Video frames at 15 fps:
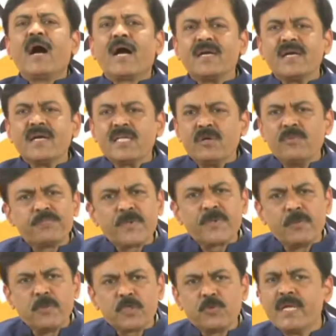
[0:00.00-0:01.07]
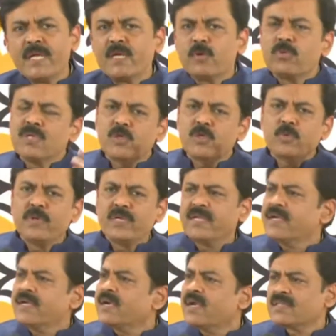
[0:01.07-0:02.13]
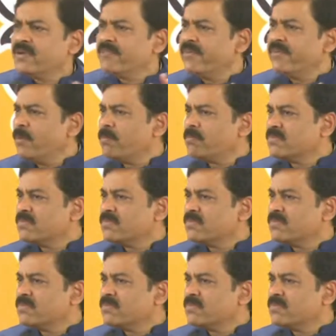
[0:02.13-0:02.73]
అడగటం ప్రభుత్వానికి ఉన్నటువంటి కర్తవ్యం